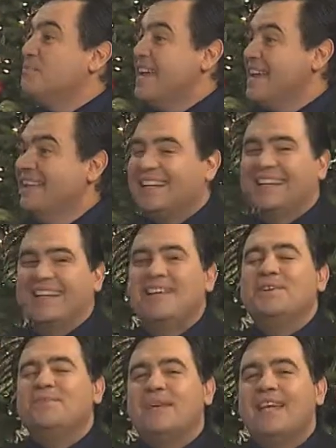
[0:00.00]
bien
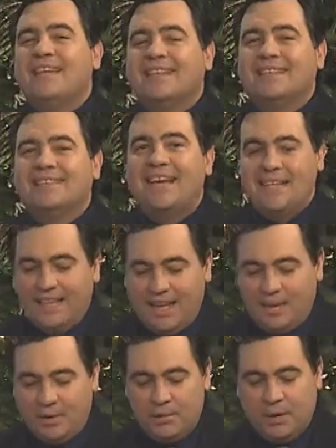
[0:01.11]
entretenidos, bien interesantes.
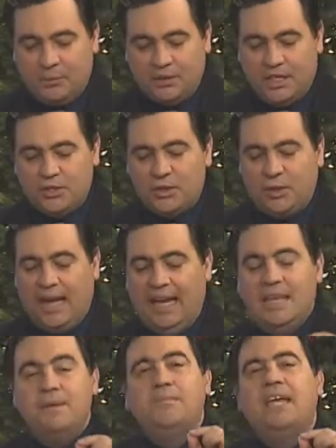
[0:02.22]
El primero, muchacho,
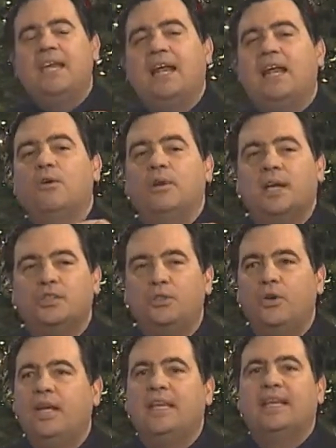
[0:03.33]
elimina las
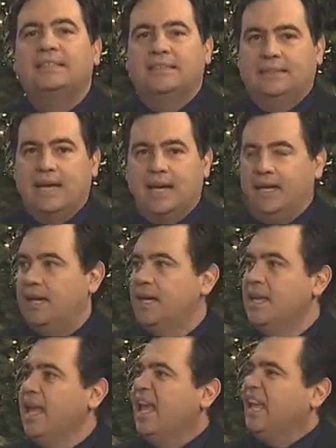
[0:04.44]
obligaciones innecesarias.
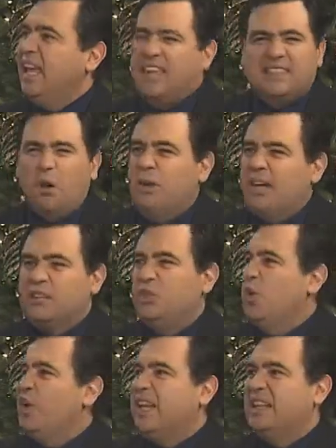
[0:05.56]
Esas ah, obligaciones que